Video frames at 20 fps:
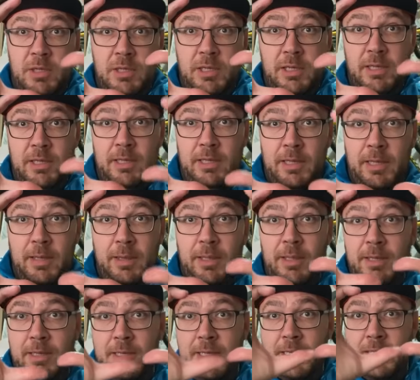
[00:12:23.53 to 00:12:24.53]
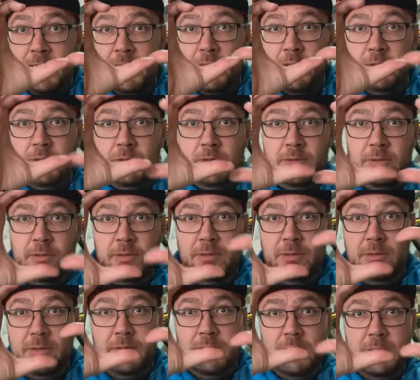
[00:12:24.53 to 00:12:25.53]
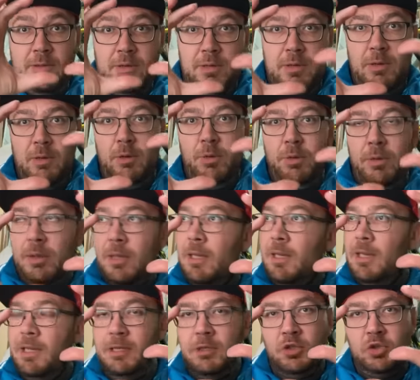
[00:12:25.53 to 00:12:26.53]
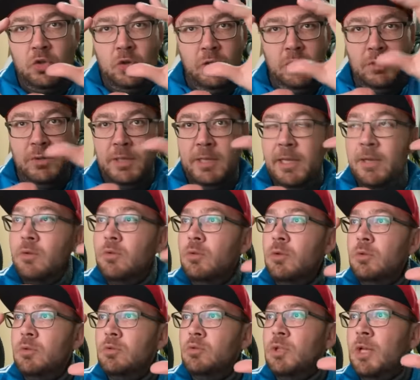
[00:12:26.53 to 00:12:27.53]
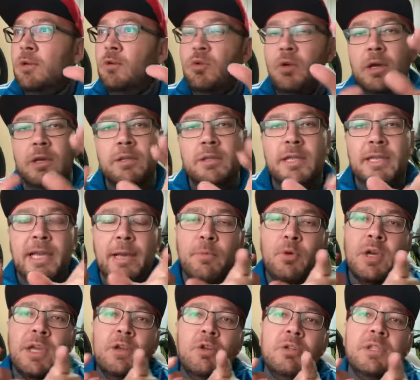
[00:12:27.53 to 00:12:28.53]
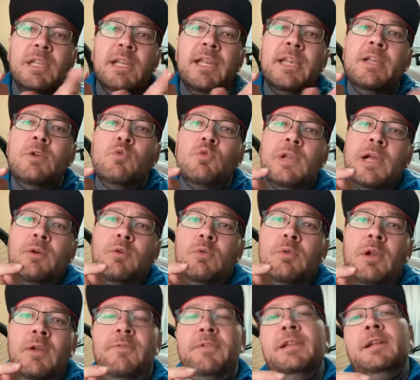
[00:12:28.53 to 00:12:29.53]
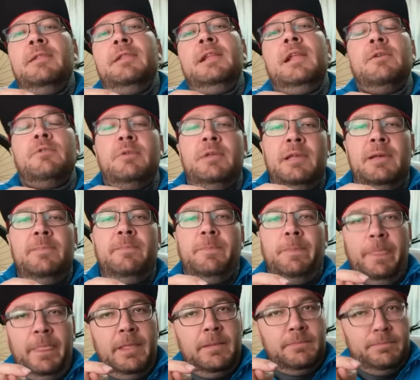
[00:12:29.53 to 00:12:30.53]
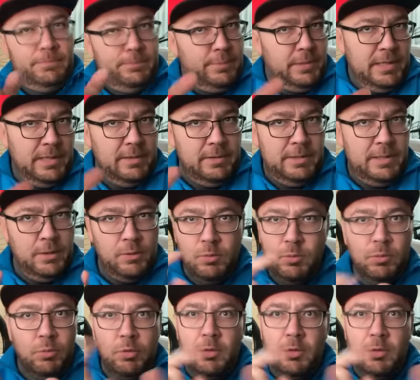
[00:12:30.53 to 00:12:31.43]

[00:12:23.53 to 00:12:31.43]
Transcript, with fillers: que hacen que oscile solo el triángulo. O sea, no, digamos que no tiene ningún ángulo al final de la rueda. Para, ningún